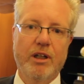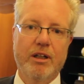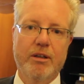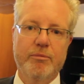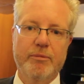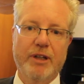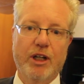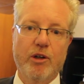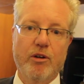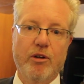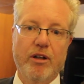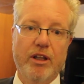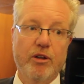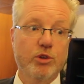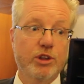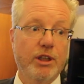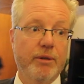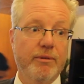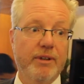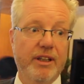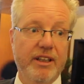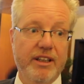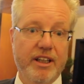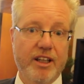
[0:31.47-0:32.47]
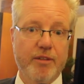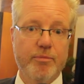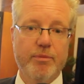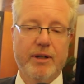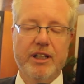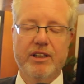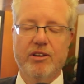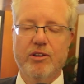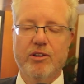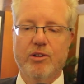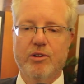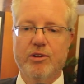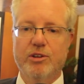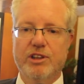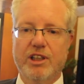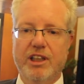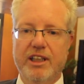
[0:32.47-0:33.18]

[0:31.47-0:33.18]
mejora de usabilidad para todos los